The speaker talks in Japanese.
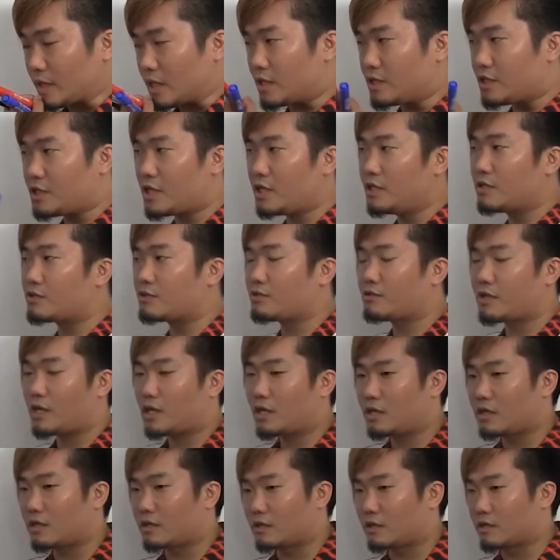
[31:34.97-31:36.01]
2017年
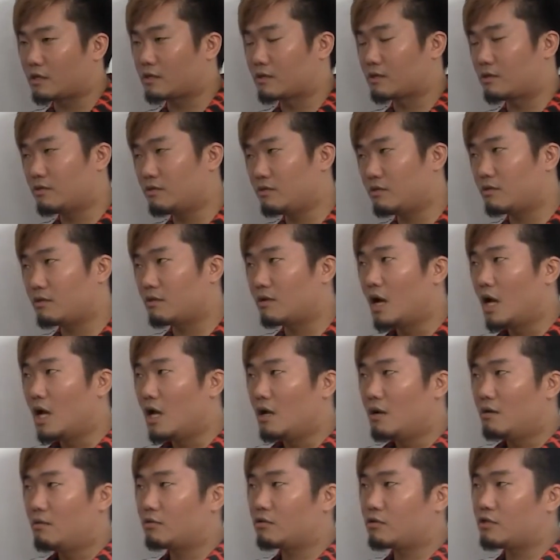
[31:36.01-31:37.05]
なんですけど、
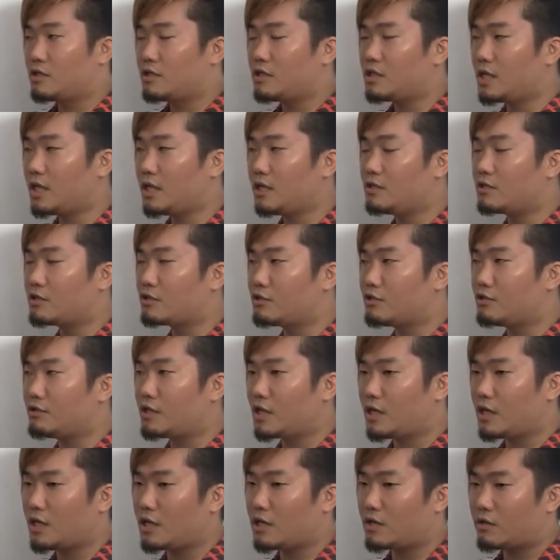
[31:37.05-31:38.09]
僕2017
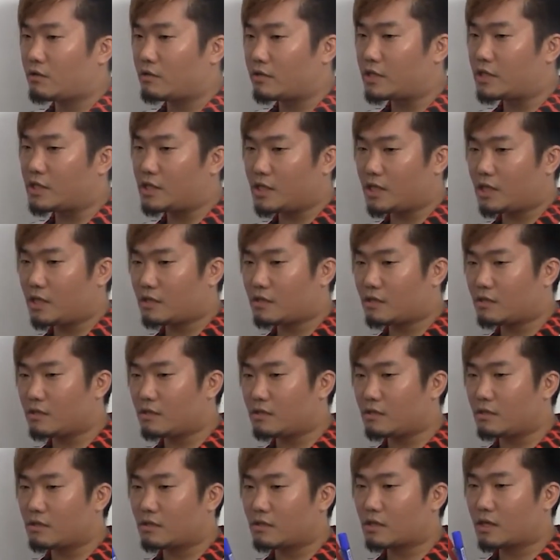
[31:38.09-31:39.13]
年の1
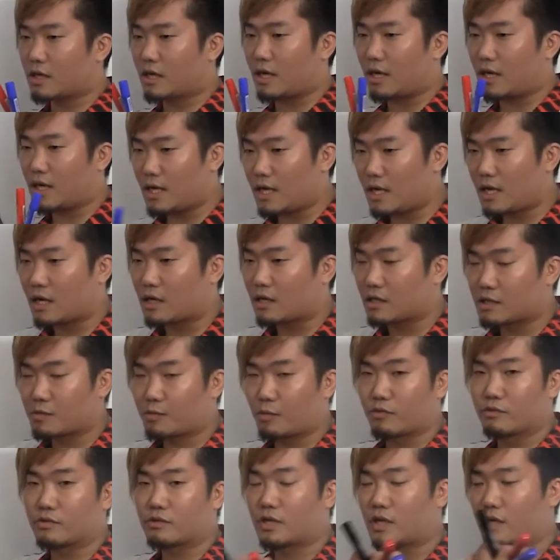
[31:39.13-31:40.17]
月から
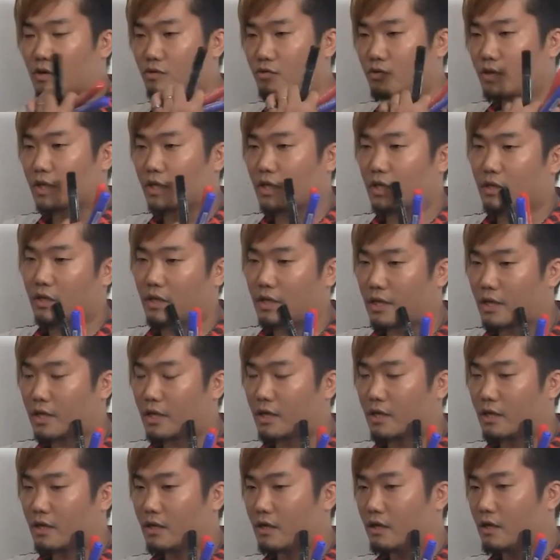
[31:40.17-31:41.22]
スポンサーを受けたん
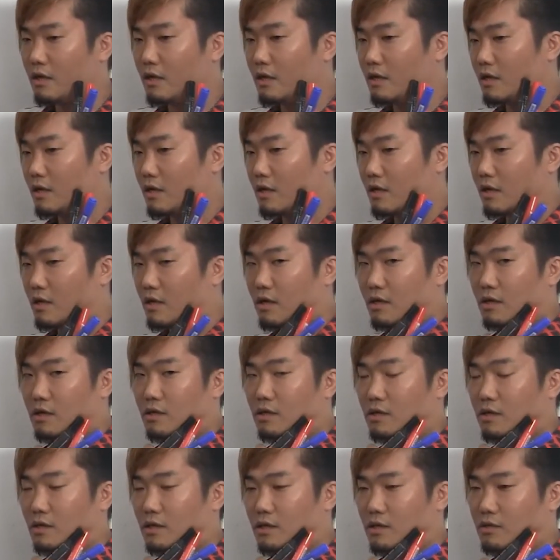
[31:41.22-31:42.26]
で、
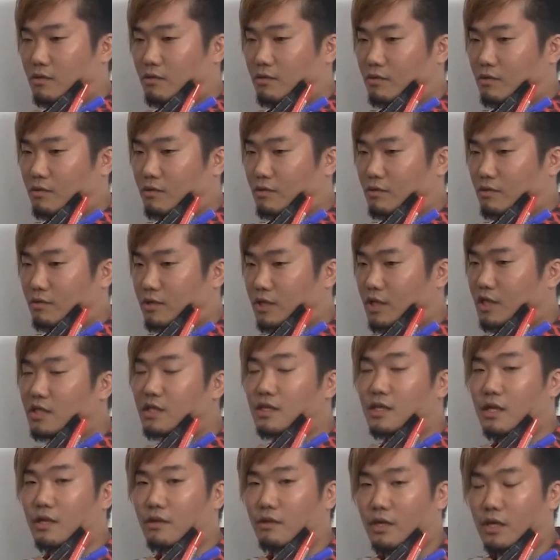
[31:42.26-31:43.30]
その、金
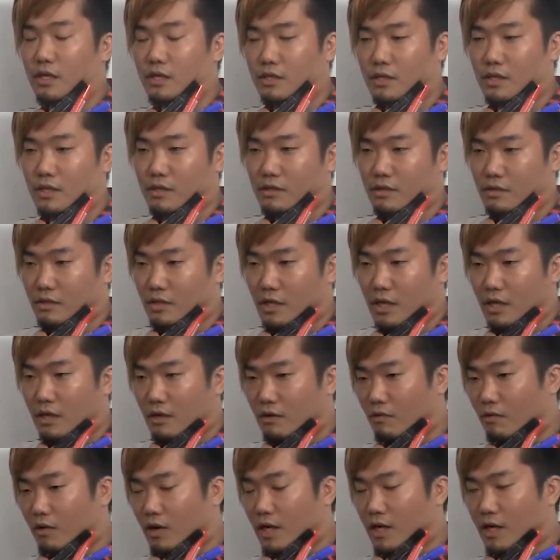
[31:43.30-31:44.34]
銭の発生するね、
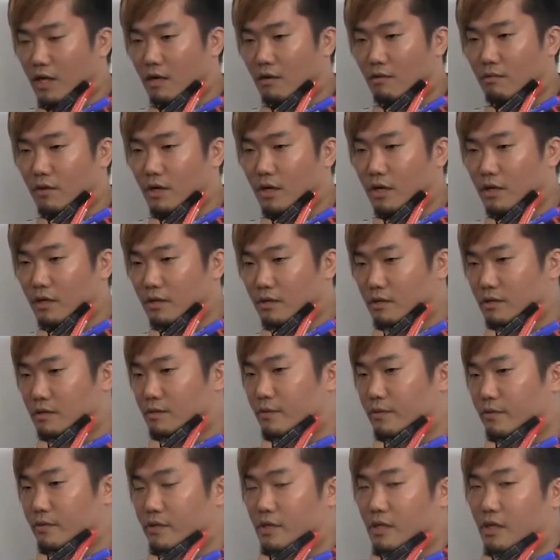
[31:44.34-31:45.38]
お金がもらえる
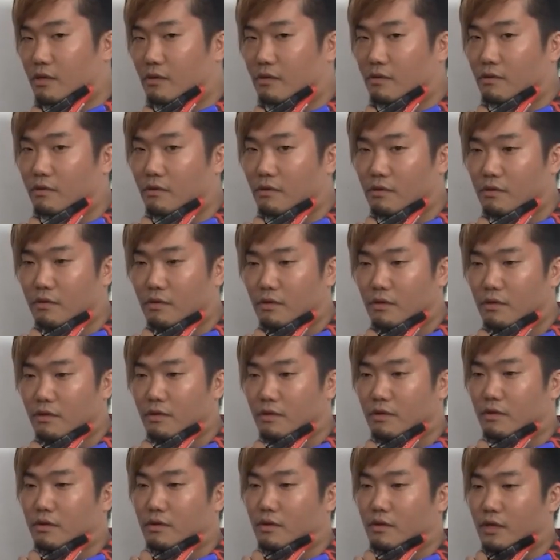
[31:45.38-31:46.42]
スポンサーを、
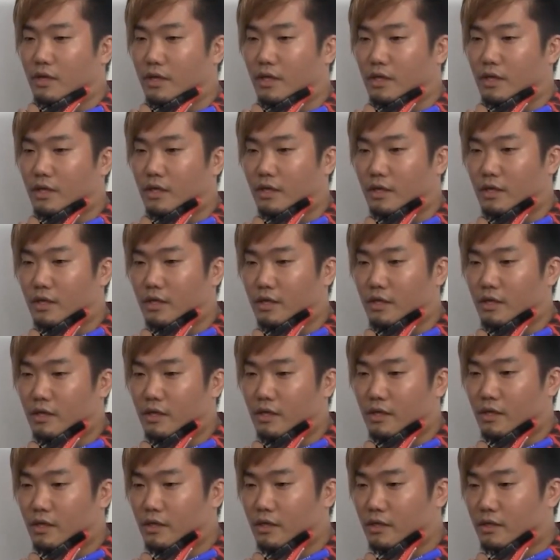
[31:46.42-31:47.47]

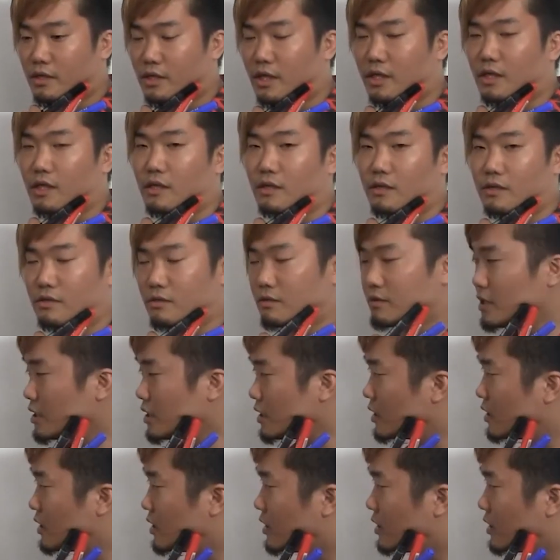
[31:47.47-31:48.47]
えー、つけたんですよね。